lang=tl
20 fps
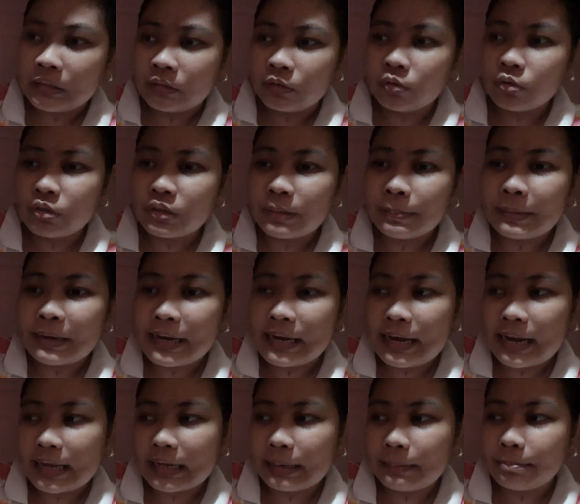Doon sa
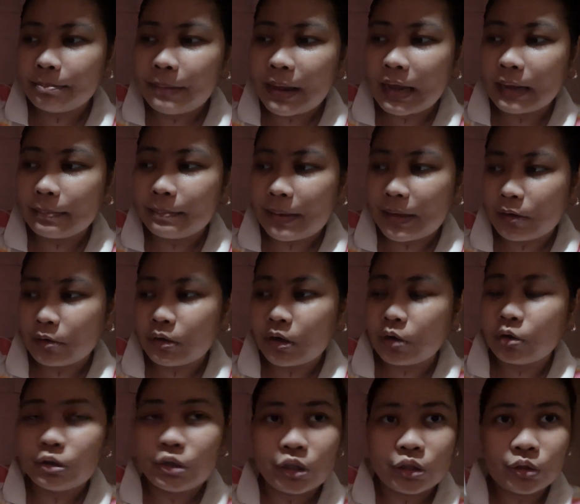malalaking bag, meron
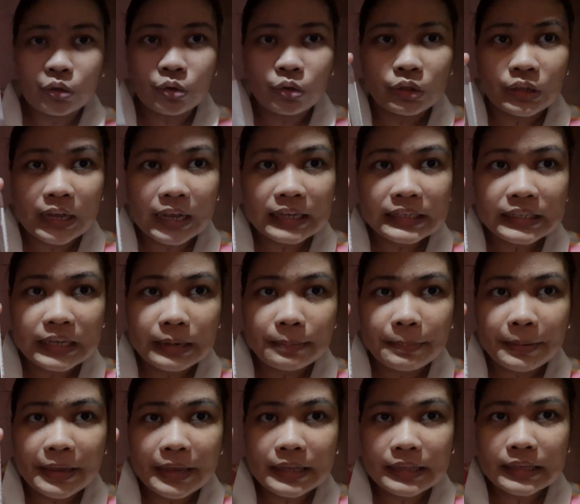ako nito. Nakasil
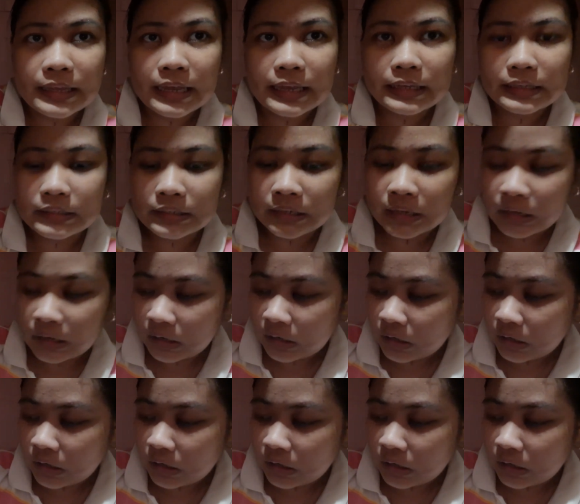pa yan, guys.